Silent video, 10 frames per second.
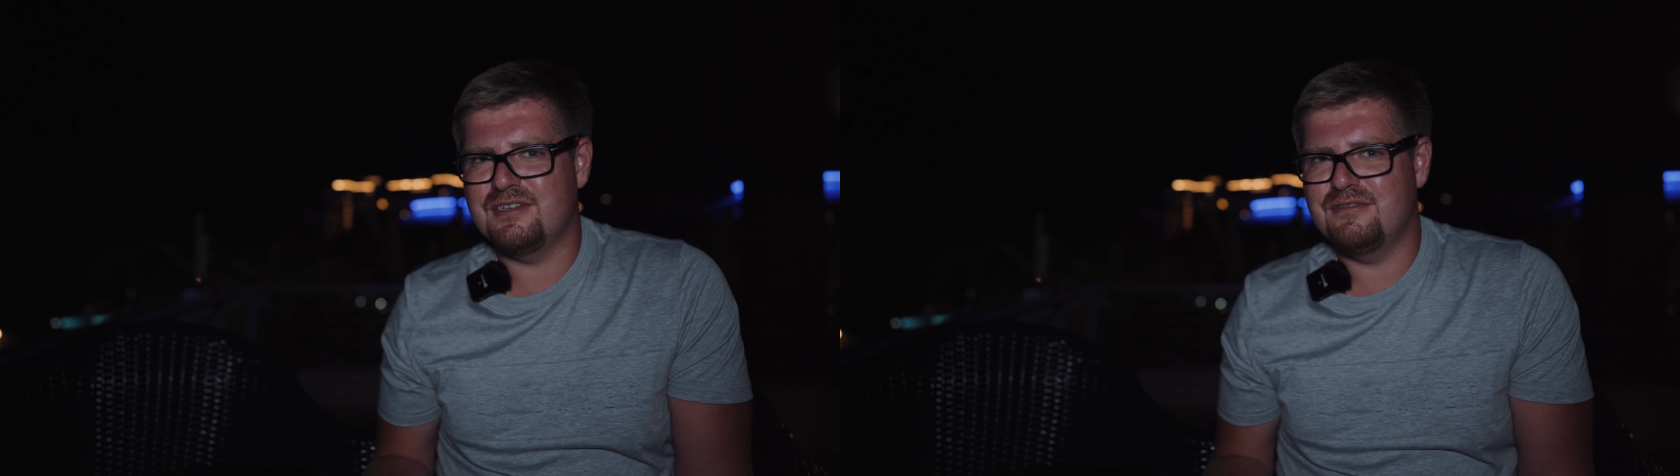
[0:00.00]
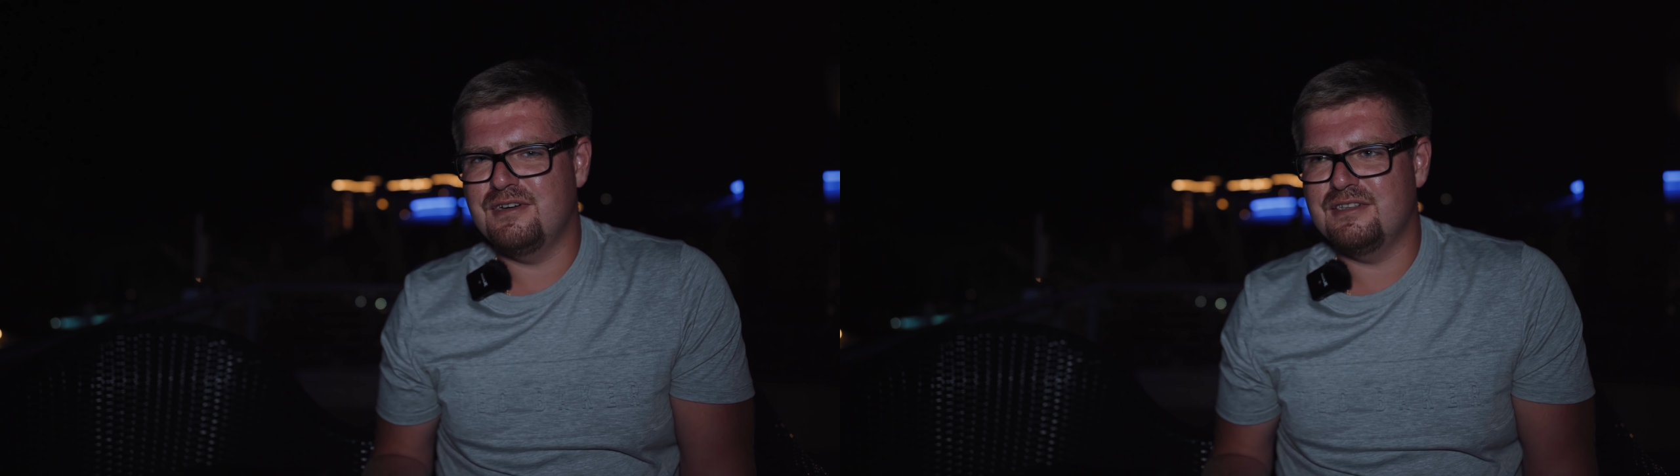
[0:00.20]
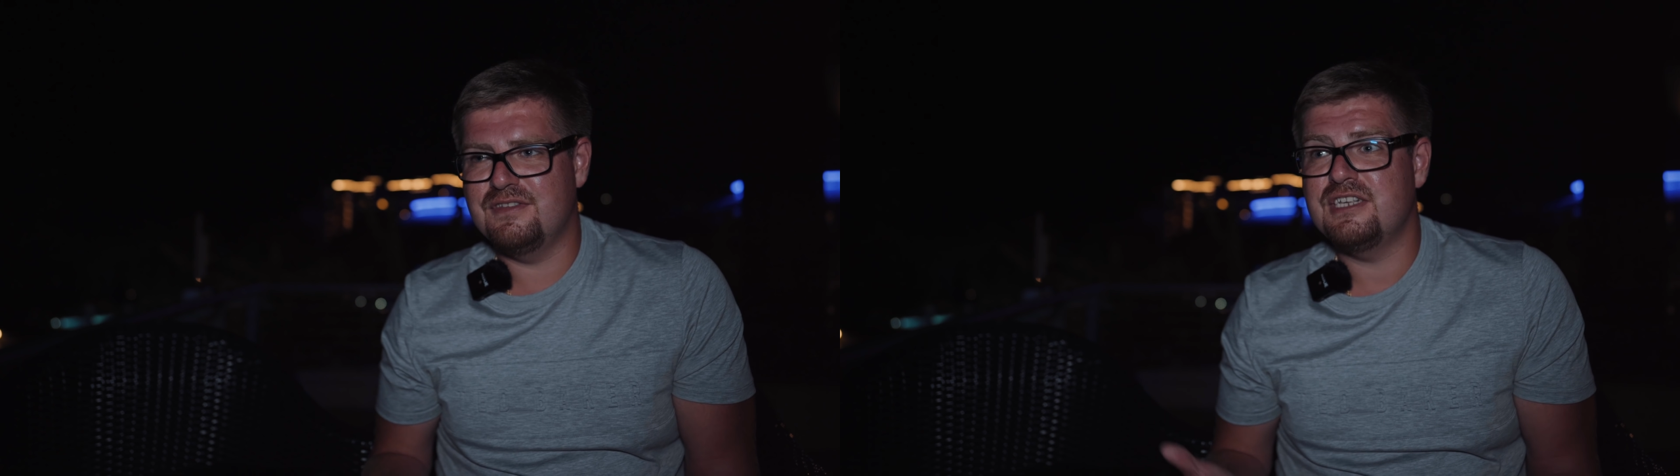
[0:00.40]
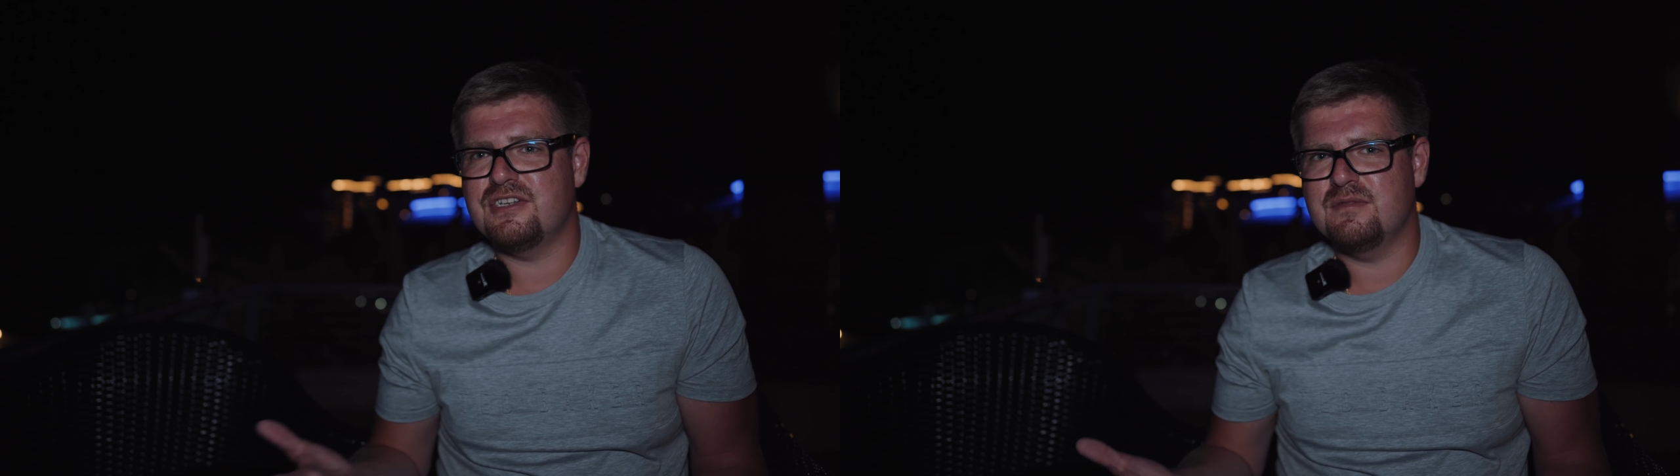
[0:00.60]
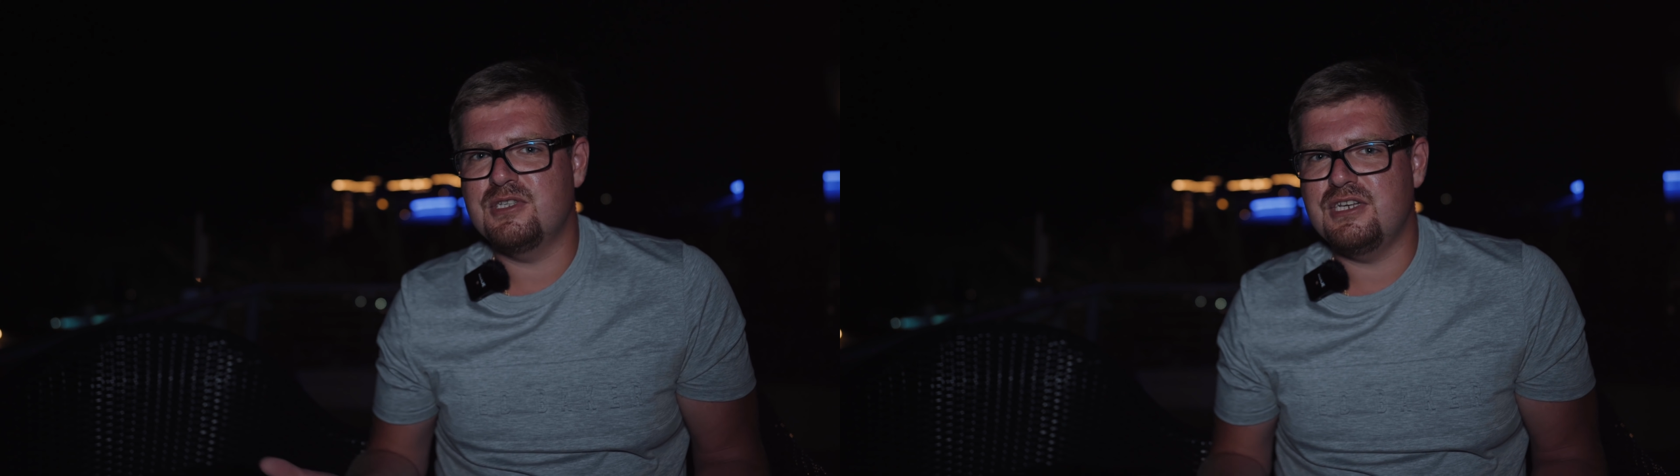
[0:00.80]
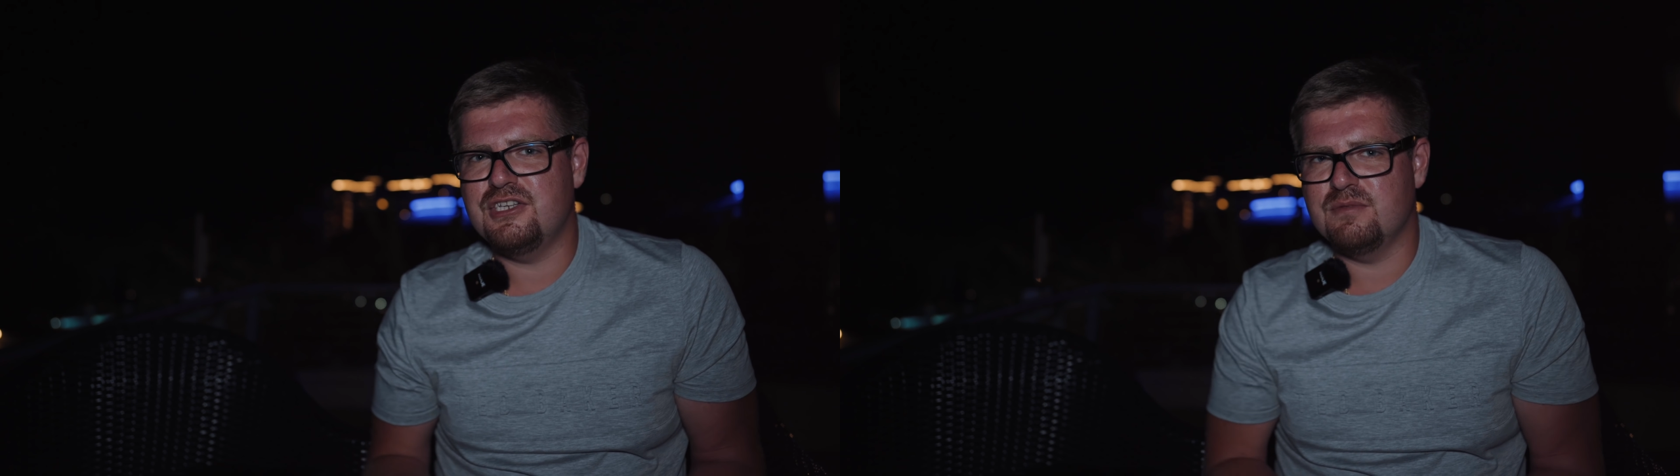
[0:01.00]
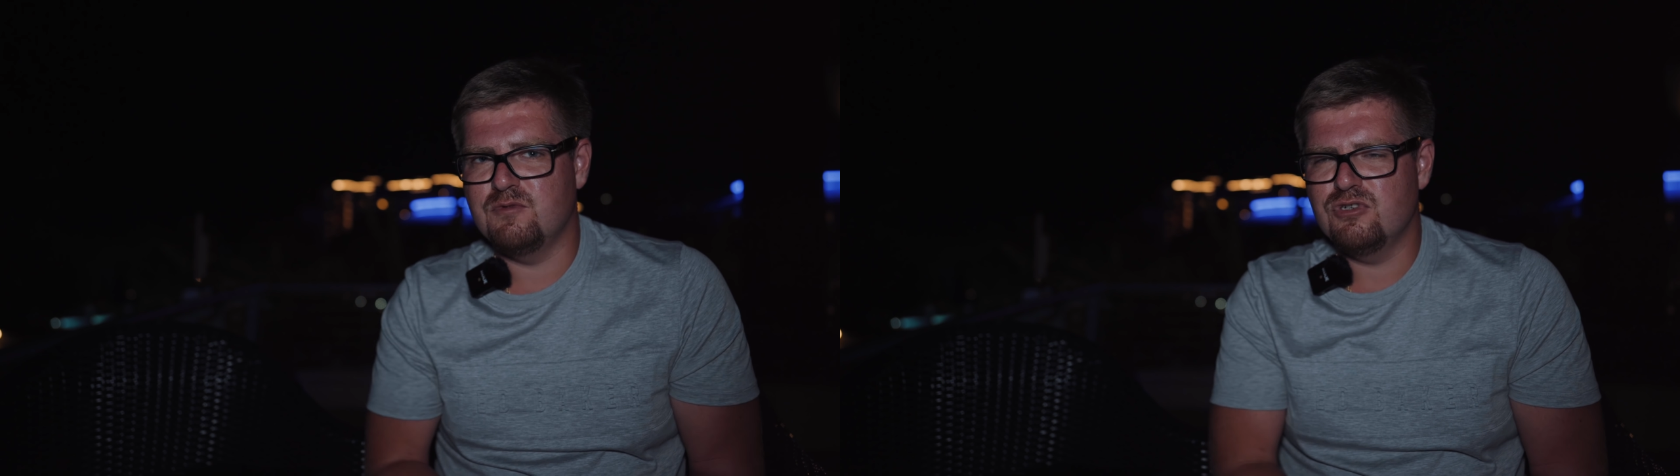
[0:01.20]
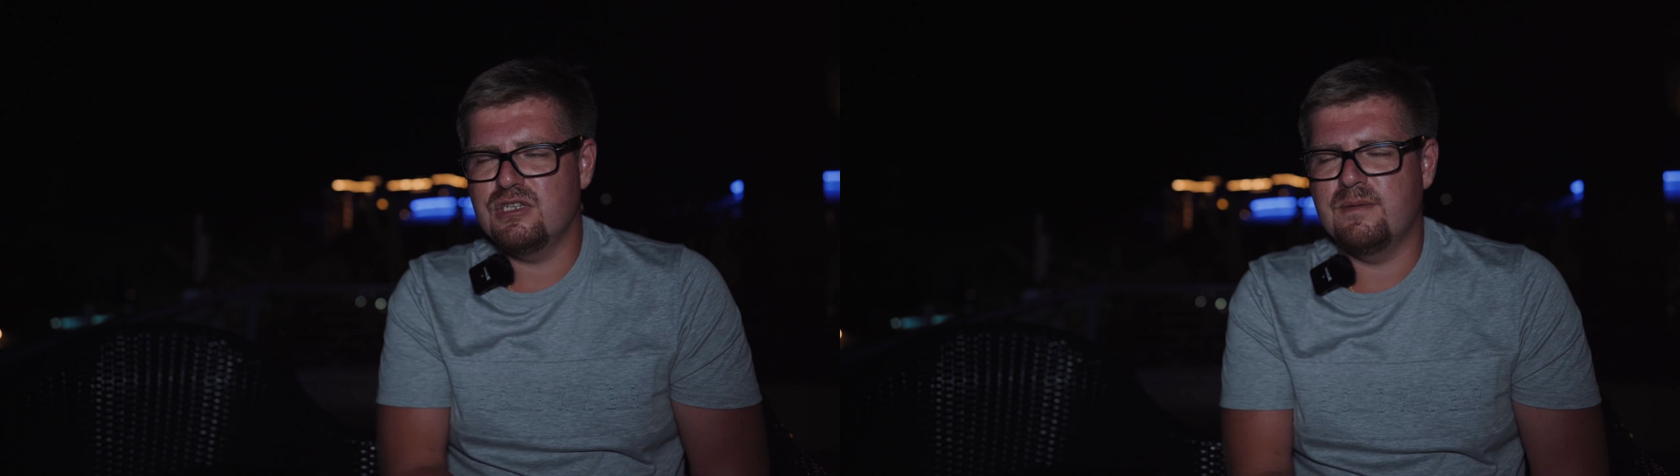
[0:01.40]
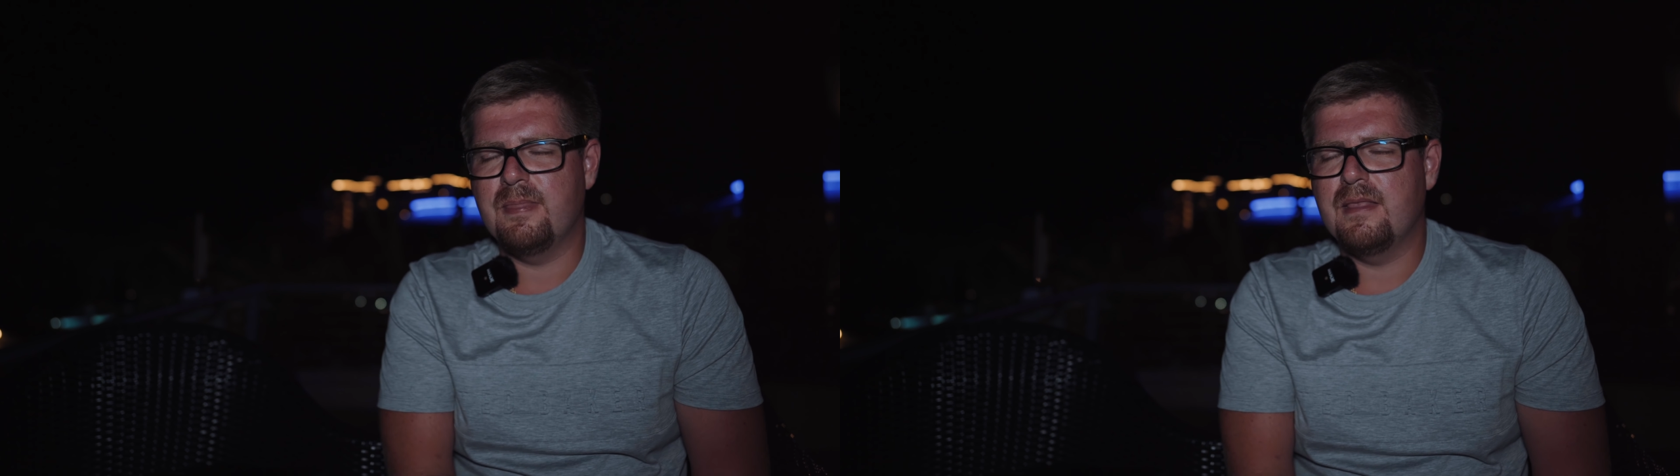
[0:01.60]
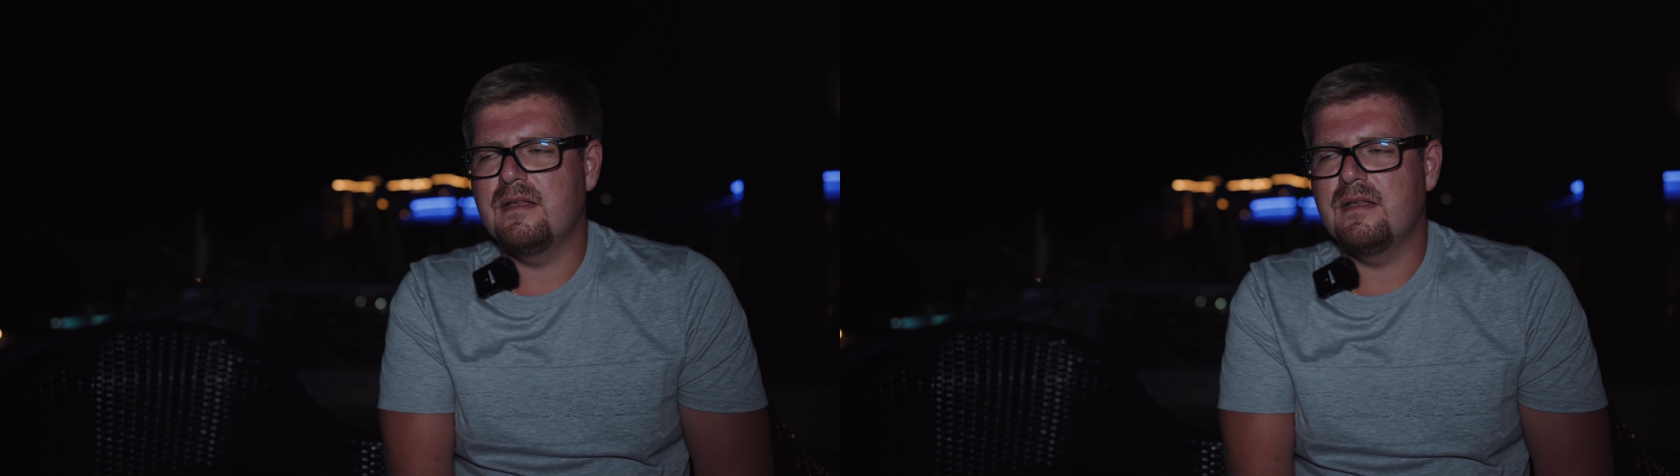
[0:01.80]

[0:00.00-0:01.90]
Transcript: развивает в 10 раз быстрее, чем нужно,